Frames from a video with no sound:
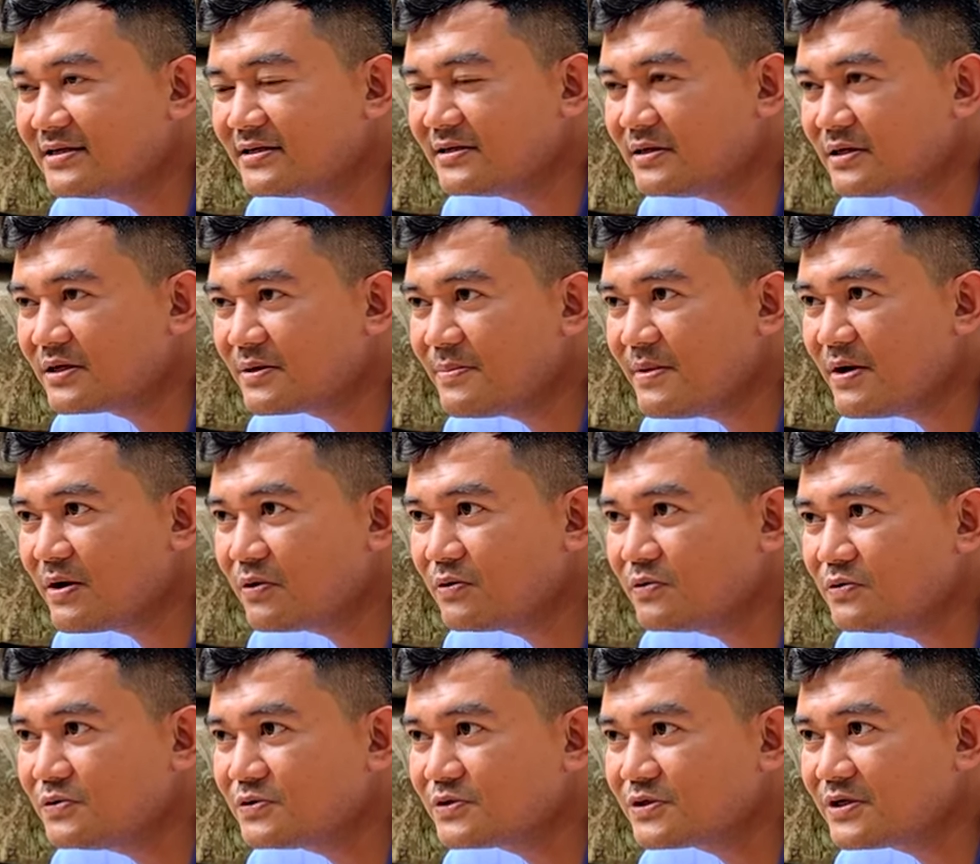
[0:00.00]
Les Khmer
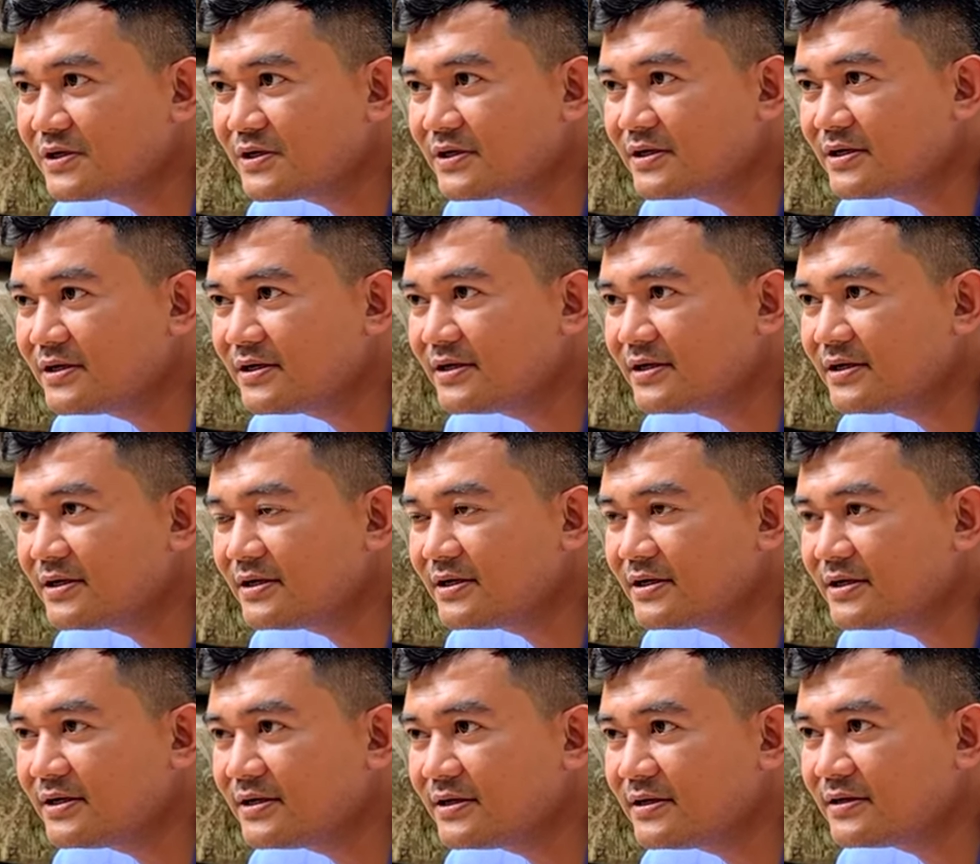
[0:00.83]
rouges
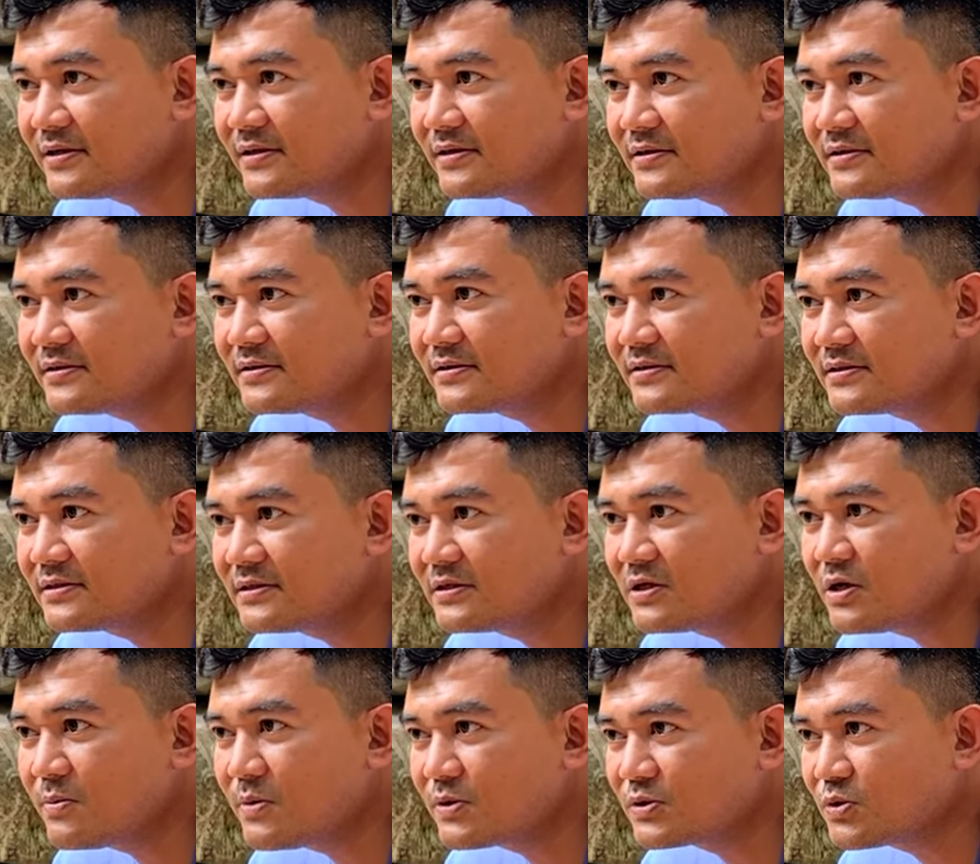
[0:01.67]
euh,
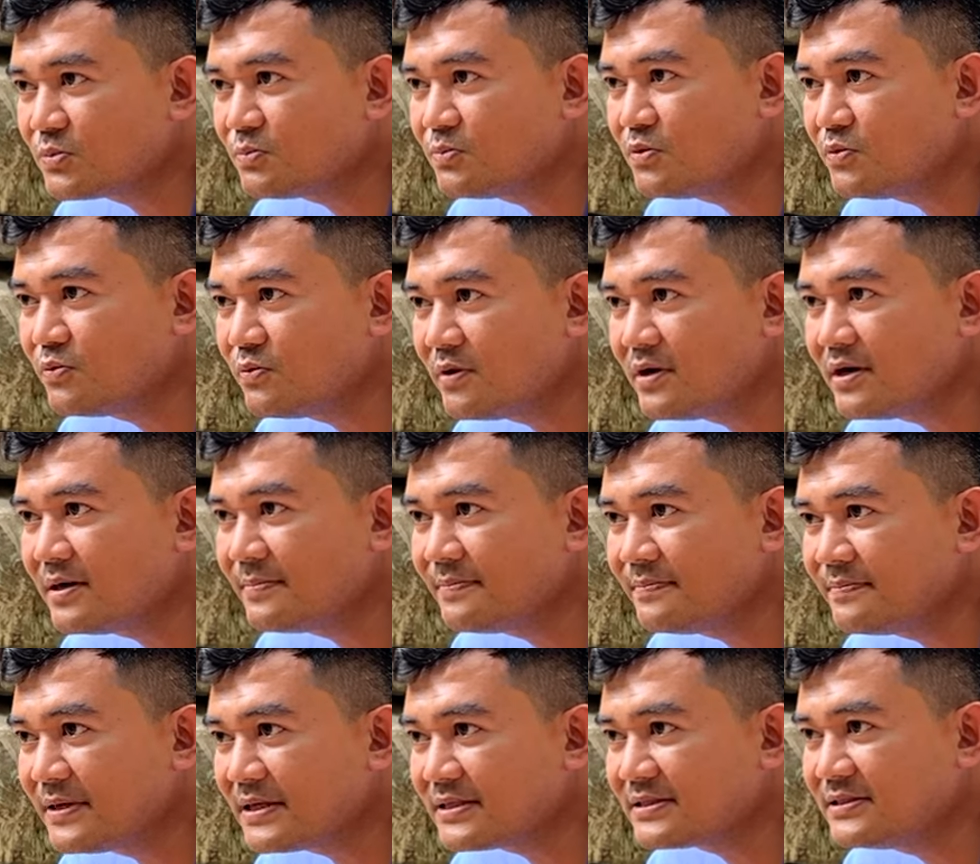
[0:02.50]
commencent son pouvoir à
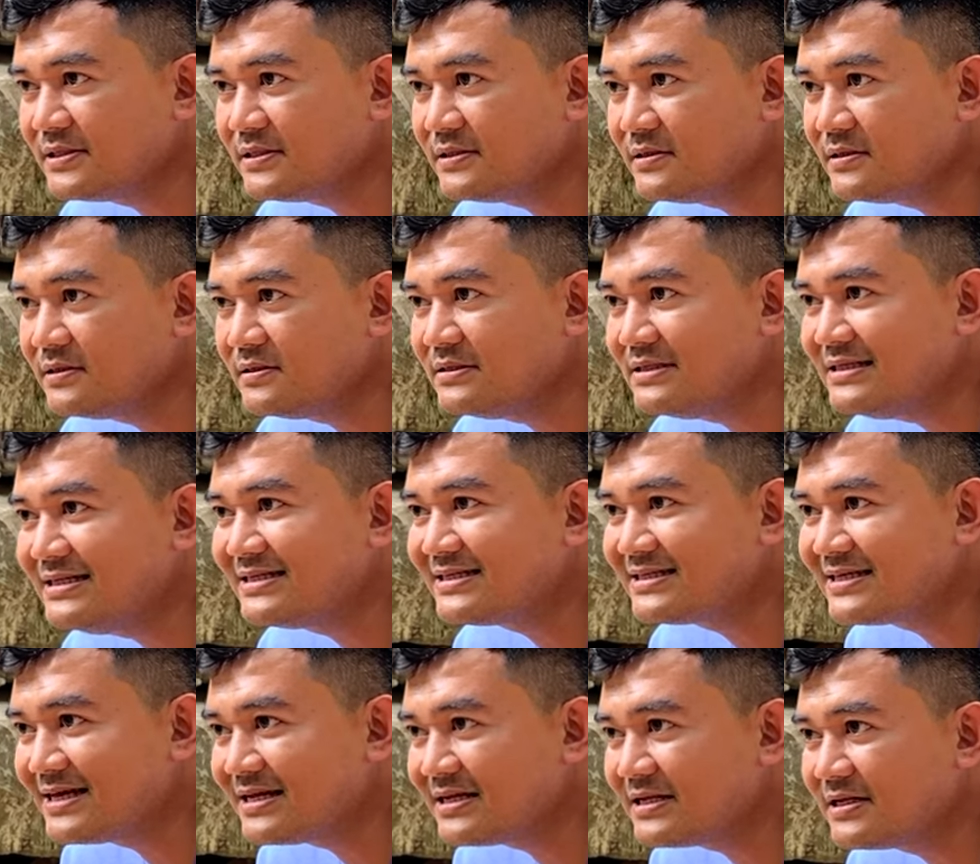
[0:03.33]
partir de
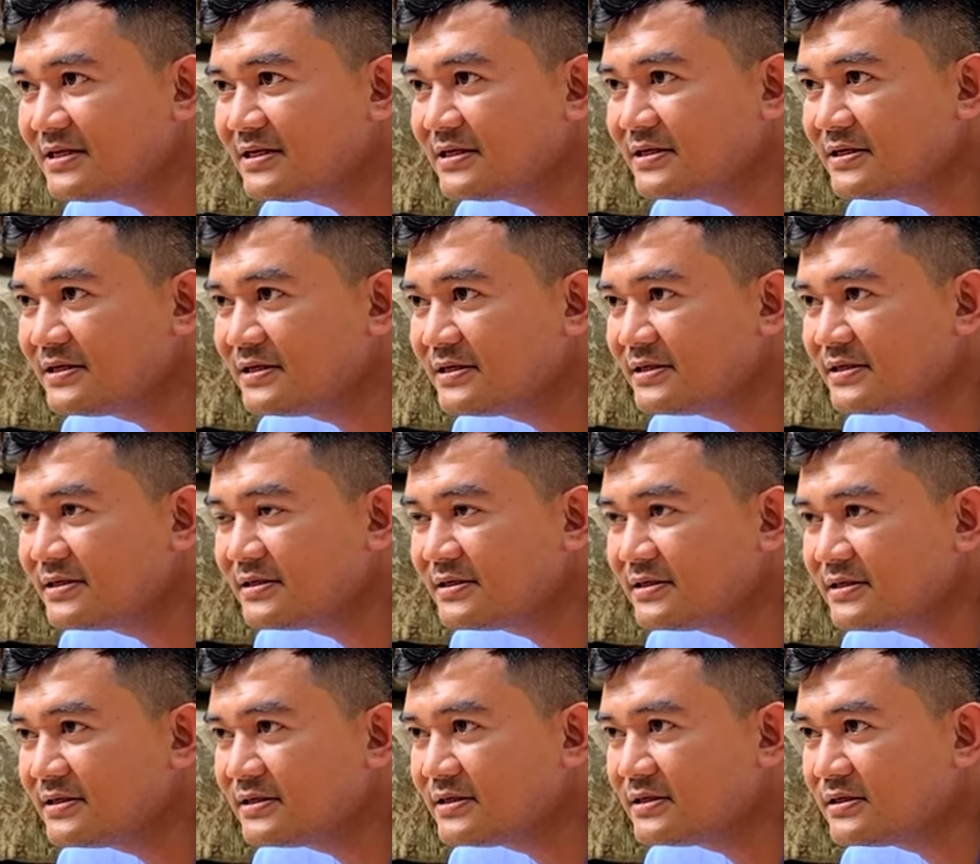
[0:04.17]
17
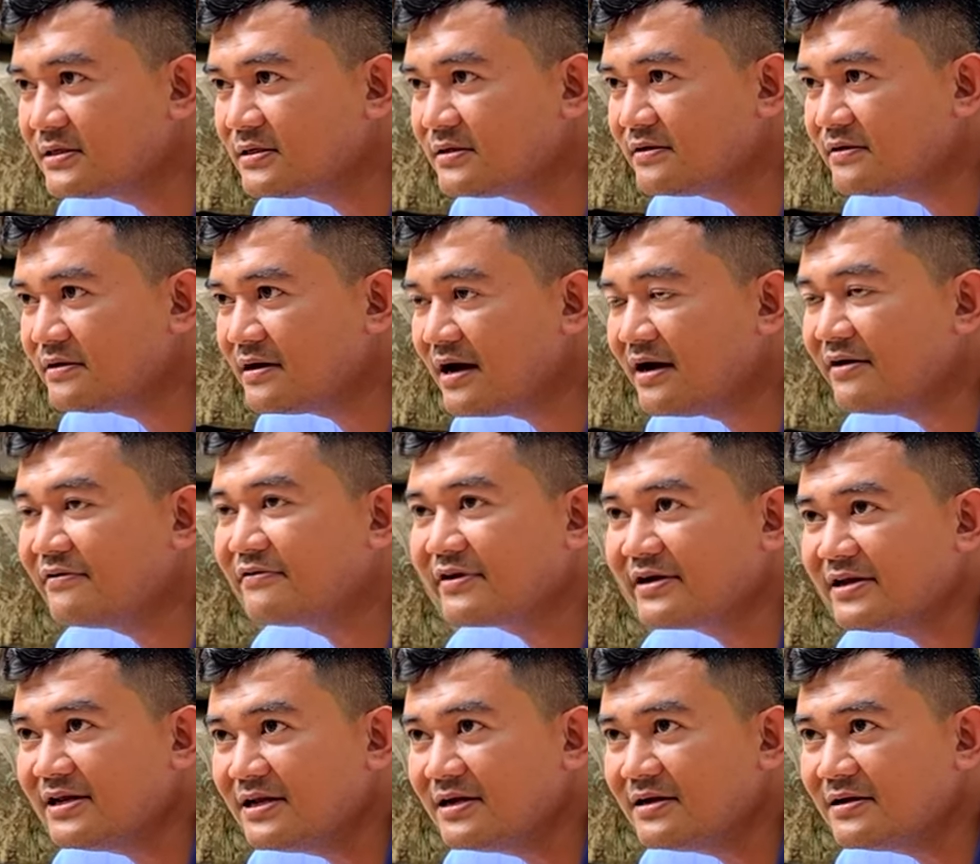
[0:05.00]

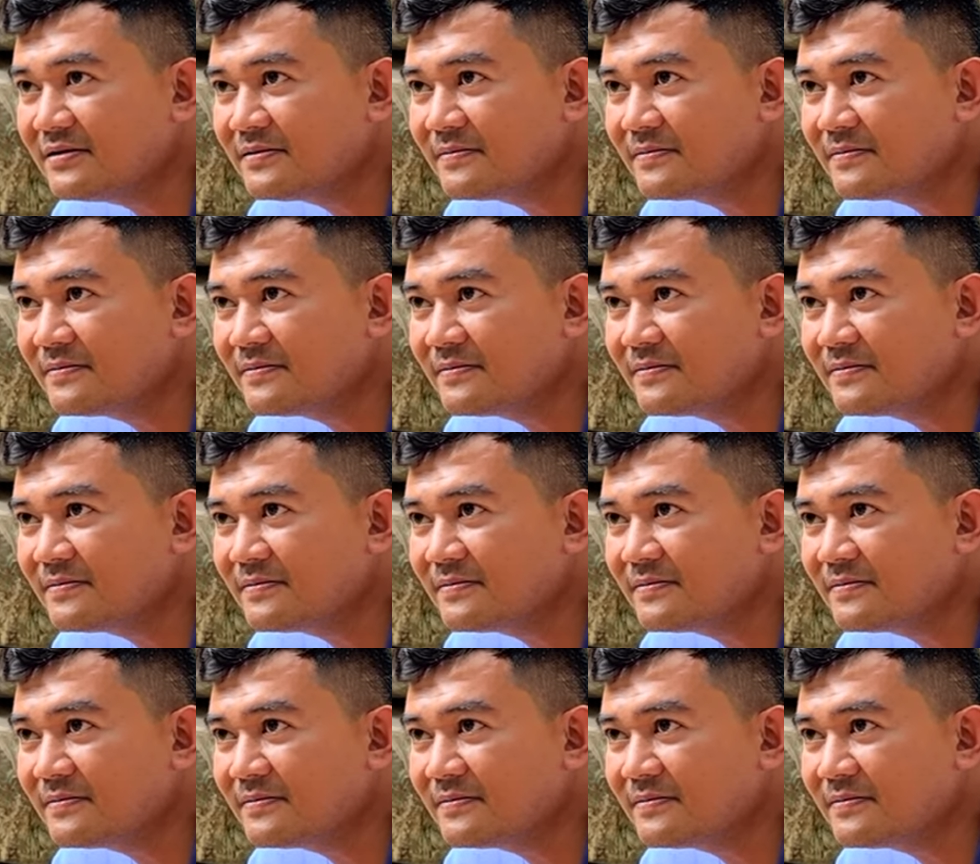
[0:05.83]
avril